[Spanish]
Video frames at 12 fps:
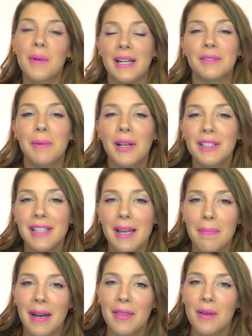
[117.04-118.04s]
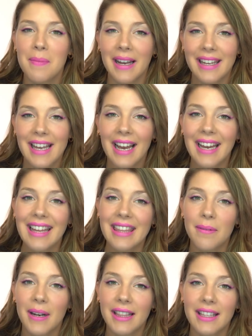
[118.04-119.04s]
Bueno, espero que parecido un maquillaje
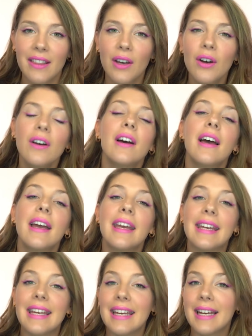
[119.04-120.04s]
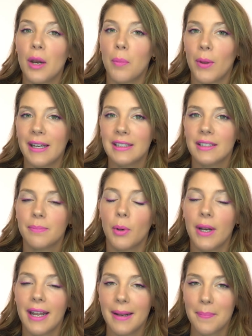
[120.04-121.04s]
divertido y que lo podáis
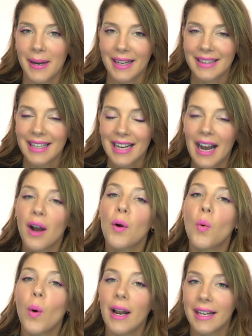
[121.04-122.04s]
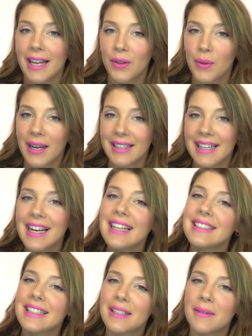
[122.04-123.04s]
poner en práctica. Cualquier duda que
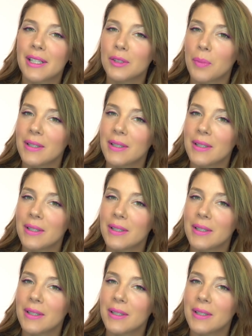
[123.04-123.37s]
tengáis, ya sabéis que os